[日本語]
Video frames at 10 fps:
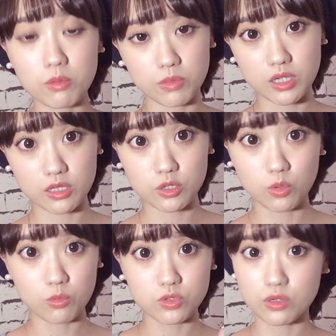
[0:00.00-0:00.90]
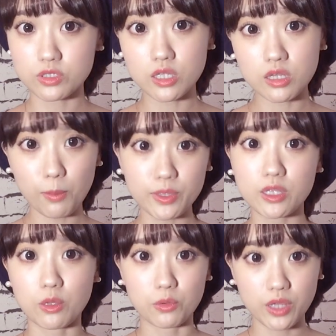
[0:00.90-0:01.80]
マンみたいな人もたくさん食べ
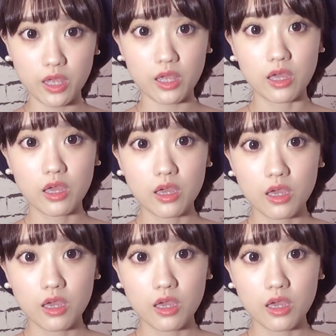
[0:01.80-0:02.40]
てたので、